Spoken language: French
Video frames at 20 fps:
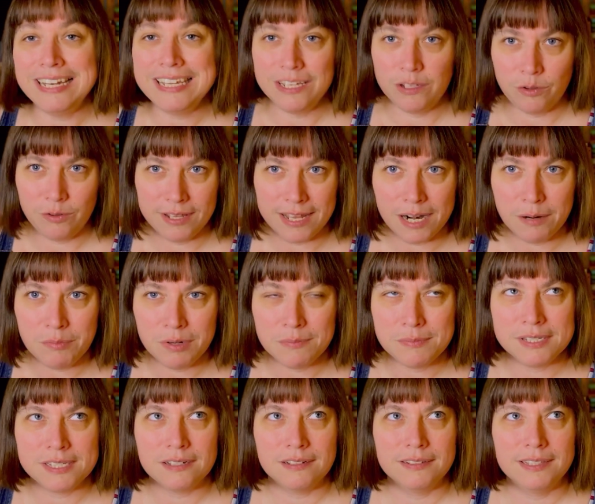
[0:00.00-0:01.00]
qui est un album
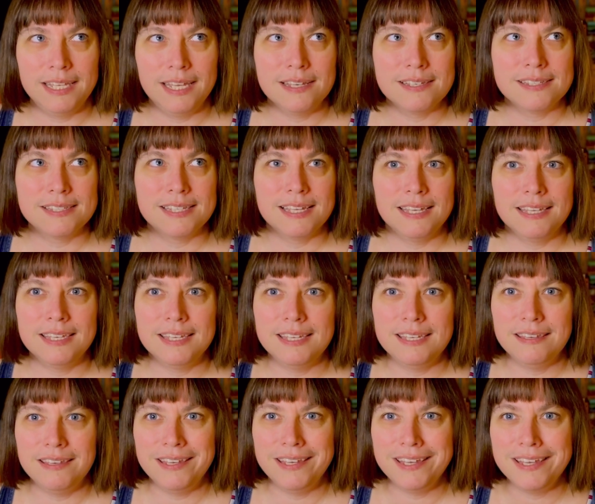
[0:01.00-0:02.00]
sans texte
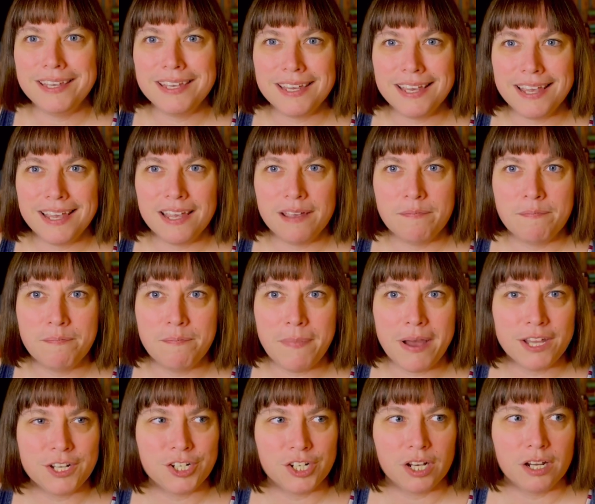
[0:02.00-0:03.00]
qui est
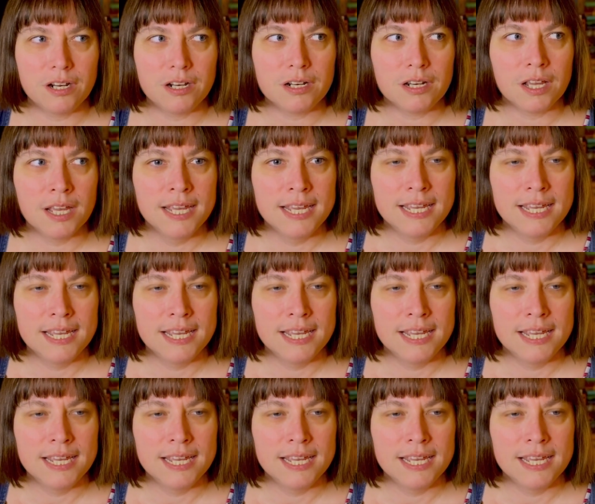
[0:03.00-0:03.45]
majeur,